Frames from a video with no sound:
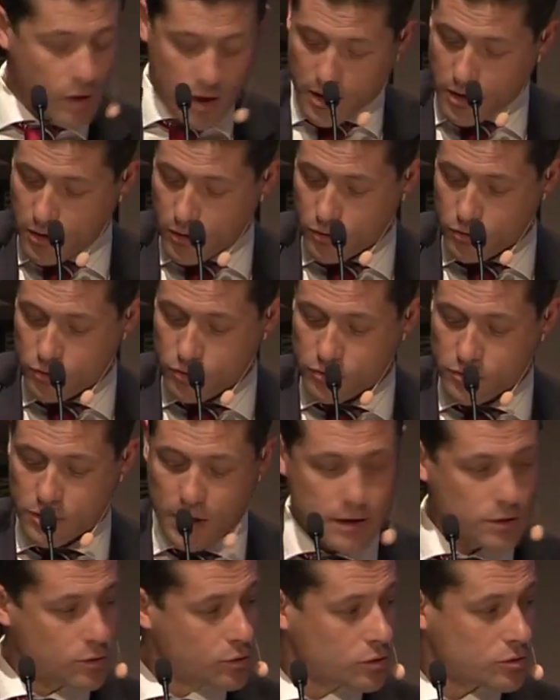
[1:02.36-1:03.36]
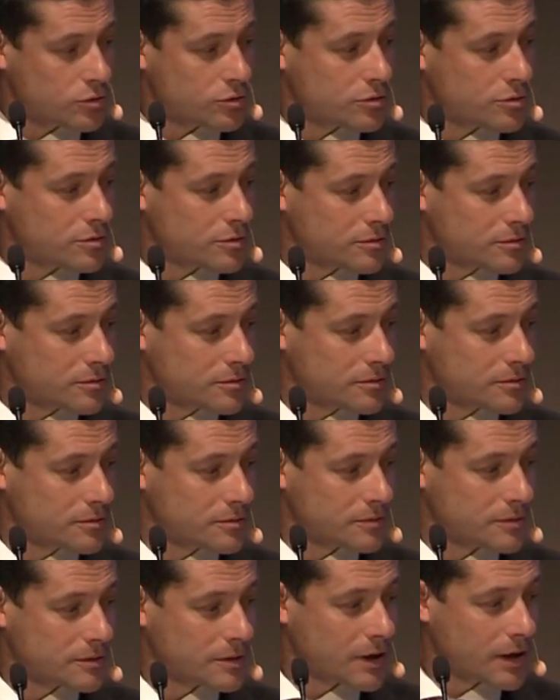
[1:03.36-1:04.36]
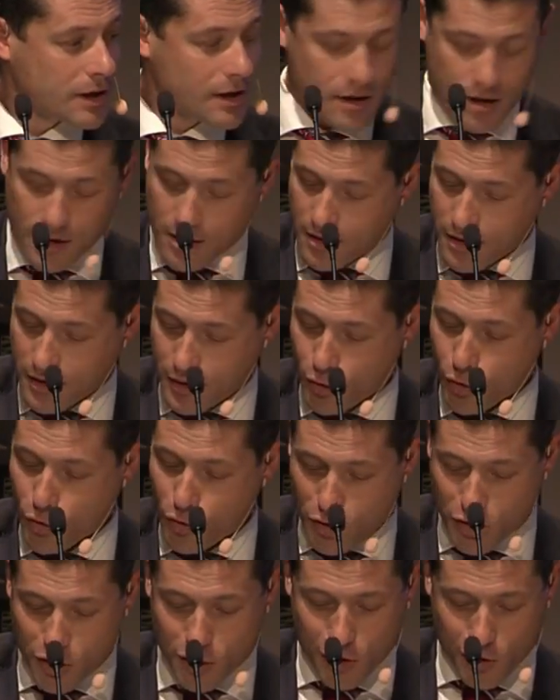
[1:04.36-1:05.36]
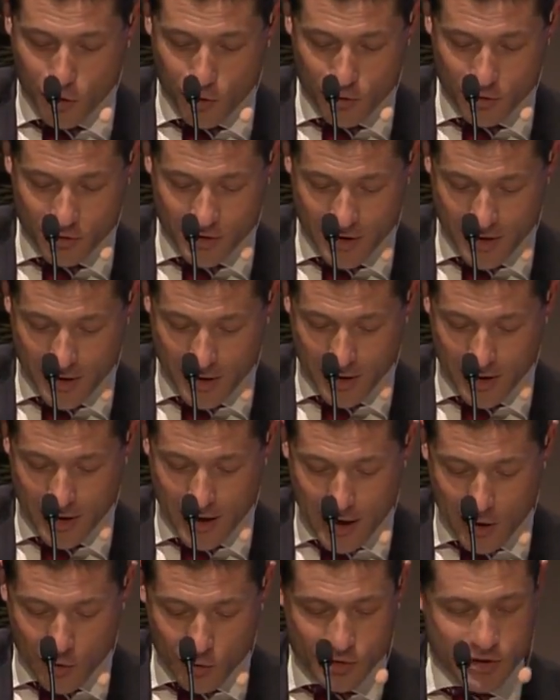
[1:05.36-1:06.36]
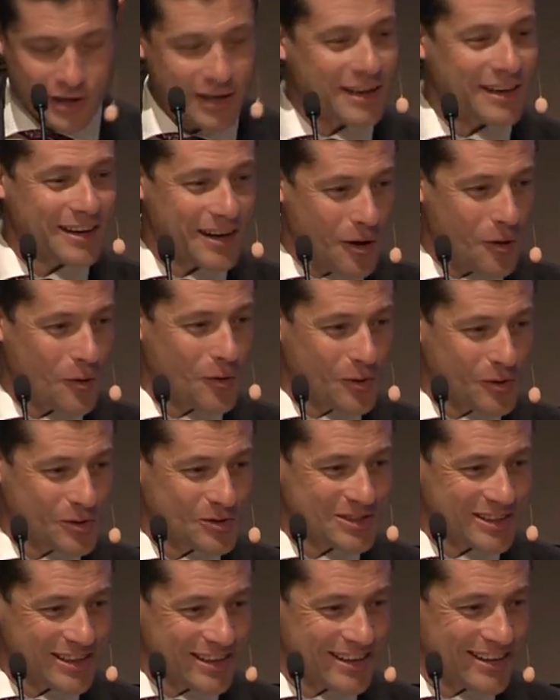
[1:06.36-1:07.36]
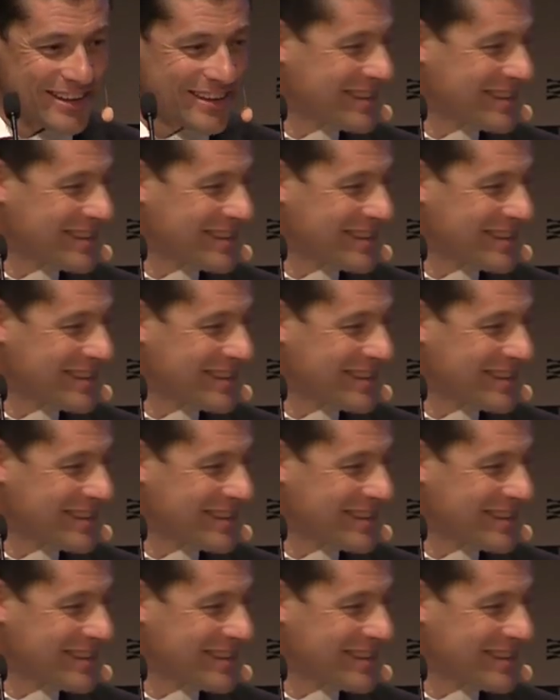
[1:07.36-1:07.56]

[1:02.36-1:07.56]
aquí otros datos que no coinciden con los que decía la consejera o con los que